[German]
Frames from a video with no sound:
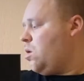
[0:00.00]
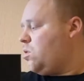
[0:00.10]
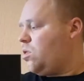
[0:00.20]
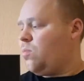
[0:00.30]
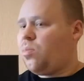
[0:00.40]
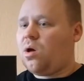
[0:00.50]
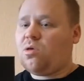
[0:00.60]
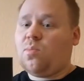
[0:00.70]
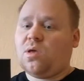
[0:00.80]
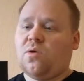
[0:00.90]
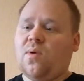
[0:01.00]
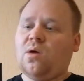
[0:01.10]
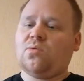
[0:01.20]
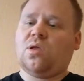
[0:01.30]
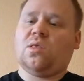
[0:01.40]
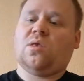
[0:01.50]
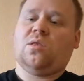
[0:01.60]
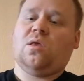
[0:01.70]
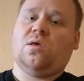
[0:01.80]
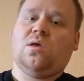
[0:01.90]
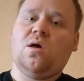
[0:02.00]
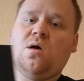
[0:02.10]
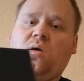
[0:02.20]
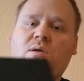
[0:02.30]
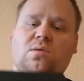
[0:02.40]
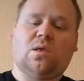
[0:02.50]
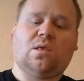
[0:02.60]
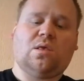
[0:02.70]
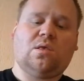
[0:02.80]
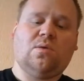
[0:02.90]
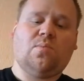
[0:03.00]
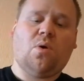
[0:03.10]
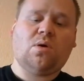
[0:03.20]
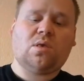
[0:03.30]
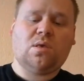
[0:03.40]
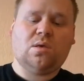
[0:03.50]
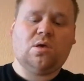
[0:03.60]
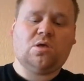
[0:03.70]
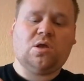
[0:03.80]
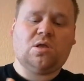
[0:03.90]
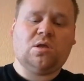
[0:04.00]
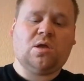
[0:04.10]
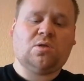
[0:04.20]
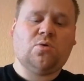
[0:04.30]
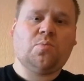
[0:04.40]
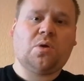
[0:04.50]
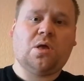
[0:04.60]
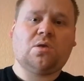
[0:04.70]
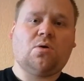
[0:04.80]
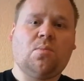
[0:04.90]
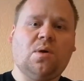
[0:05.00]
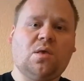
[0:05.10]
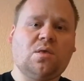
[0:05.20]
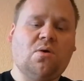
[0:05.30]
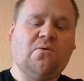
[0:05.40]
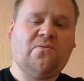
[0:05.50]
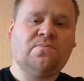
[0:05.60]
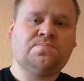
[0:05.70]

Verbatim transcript: So, den packe ich mal hier weg und dann seht ihr hier, das ist die Box. Hier steht dann Adobe Kit Comics drauf